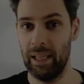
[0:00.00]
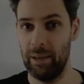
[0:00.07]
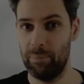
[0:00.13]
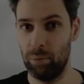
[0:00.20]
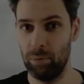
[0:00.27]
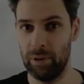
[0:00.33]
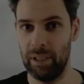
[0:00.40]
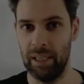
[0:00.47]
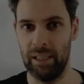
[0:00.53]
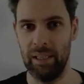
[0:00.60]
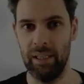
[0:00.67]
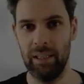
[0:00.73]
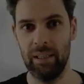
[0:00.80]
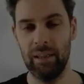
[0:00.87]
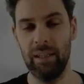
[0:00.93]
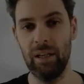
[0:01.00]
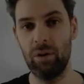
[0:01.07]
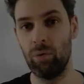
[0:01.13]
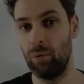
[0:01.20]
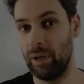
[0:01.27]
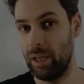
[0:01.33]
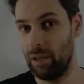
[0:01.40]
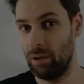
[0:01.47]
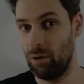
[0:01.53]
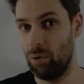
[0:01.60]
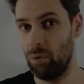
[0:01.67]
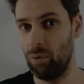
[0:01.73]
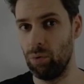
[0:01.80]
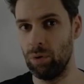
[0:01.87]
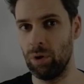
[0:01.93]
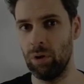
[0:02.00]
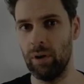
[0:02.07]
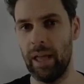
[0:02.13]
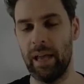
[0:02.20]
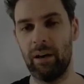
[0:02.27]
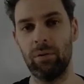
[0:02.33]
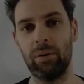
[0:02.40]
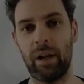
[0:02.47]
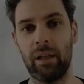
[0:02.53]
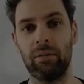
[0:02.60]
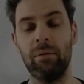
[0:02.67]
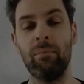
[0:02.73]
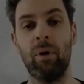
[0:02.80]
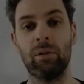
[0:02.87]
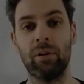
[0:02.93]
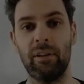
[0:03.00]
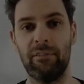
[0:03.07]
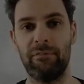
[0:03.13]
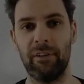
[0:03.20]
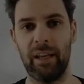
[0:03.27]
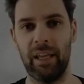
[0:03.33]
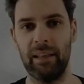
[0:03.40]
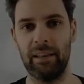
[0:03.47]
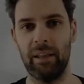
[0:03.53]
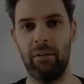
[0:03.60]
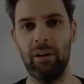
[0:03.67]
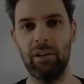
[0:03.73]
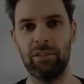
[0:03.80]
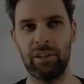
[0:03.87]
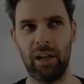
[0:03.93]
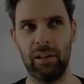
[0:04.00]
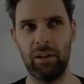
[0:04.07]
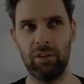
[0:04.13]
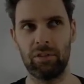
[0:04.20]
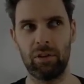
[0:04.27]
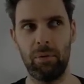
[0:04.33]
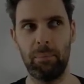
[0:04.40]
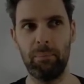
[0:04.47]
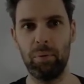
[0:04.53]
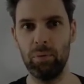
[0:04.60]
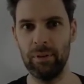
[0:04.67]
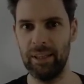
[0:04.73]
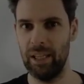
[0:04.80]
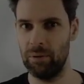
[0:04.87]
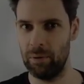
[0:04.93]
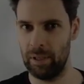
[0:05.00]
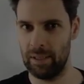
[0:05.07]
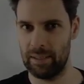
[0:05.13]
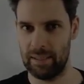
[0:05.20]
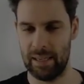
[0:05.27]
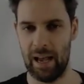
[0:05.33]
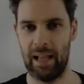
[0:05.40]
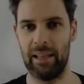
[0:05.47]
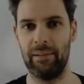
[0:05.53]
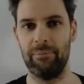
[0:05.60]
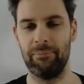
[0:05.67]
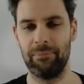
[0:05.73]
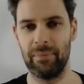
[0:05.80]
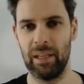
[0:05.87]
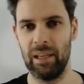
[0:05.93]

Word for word: dei puntini di cui uno è colorato in modo differente. Quello sarà il nostro puntino iniziale.